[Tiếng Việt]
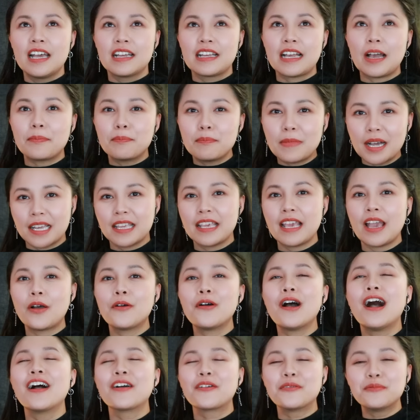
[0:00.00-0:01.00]
gặp mặt
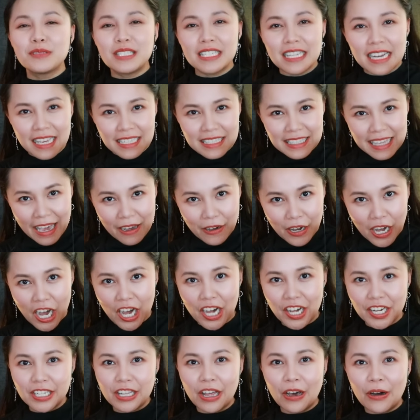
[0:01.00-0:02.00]
nhau à cũng chỉ là chào
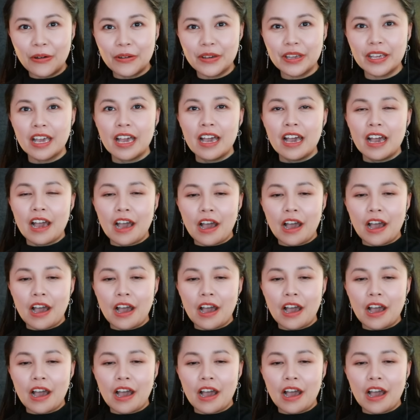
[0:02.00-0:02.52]
hỏi thôi